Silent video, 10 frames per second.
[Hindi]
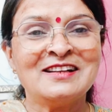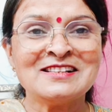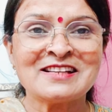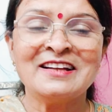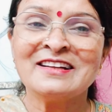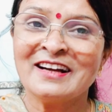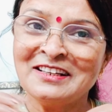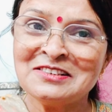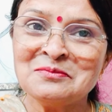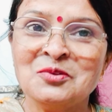यही सारी
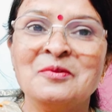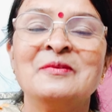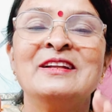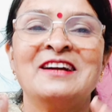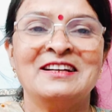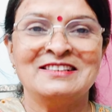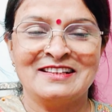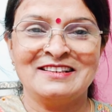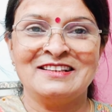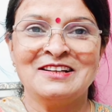कहानी इस मूवी में दिखाई
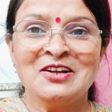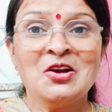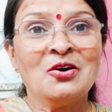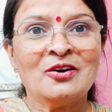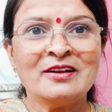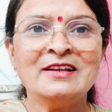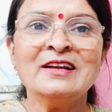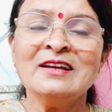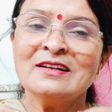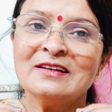जाएगी और
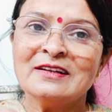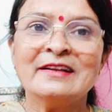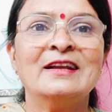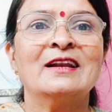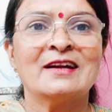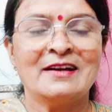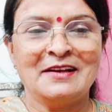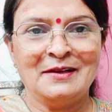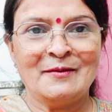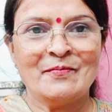ये रियल
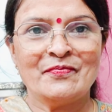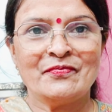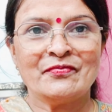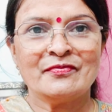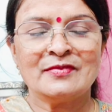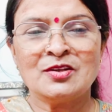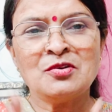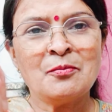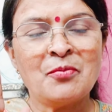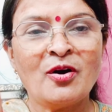कहानी है
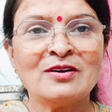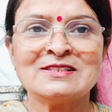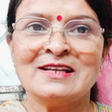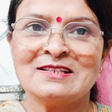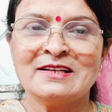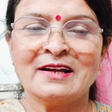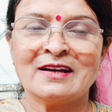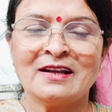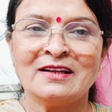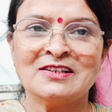क्योंकि बहुत सी ऐसी
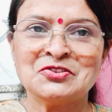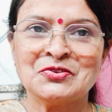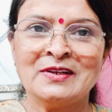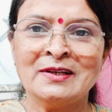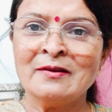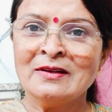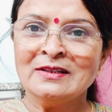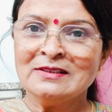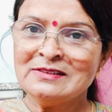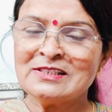घटनाएं घट चुकी हैं
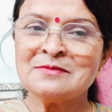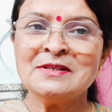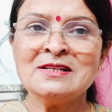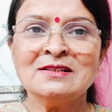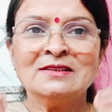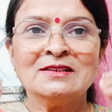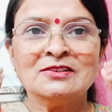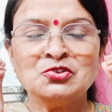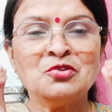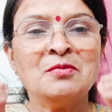जिसमें
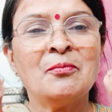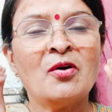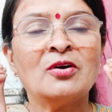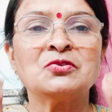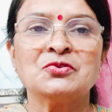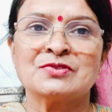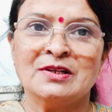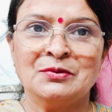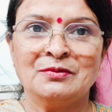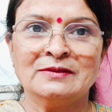जू में बहुत
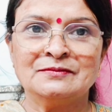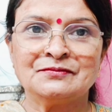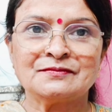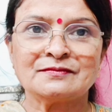नुकसान हुआ